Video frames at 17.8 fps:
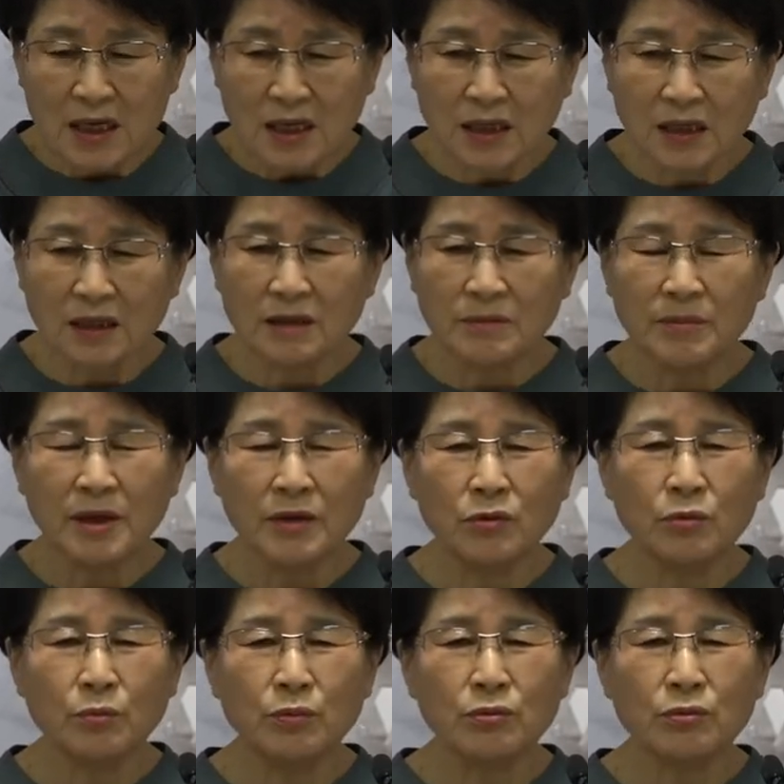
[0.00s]

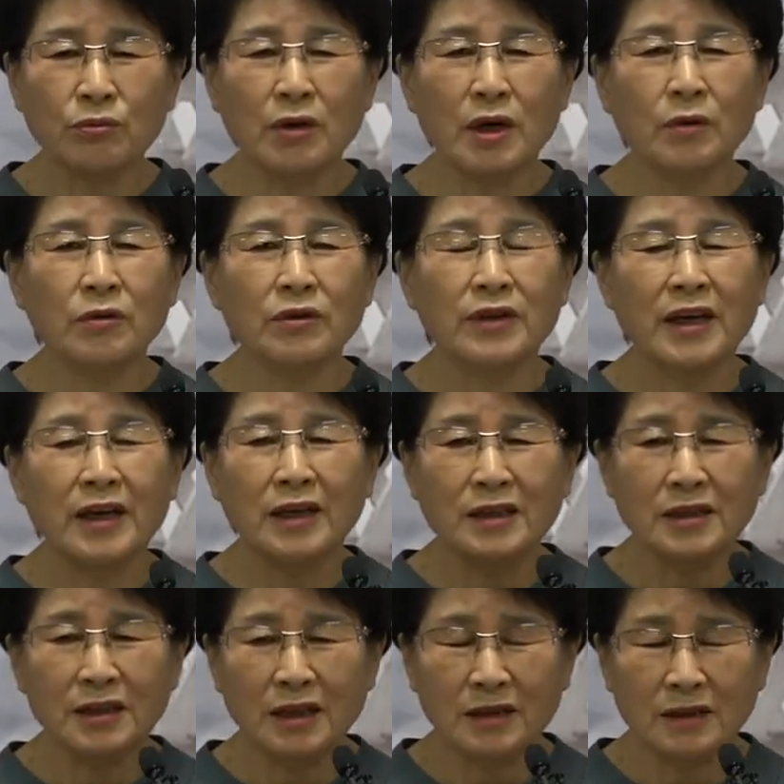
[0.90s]
그럼에도 불구하고 내가
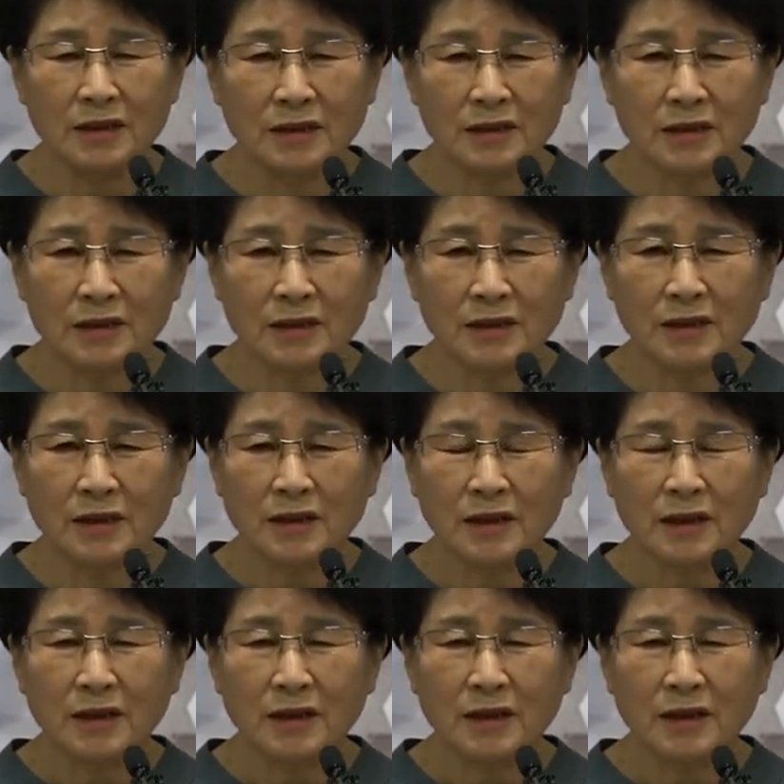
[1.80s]
사는 것은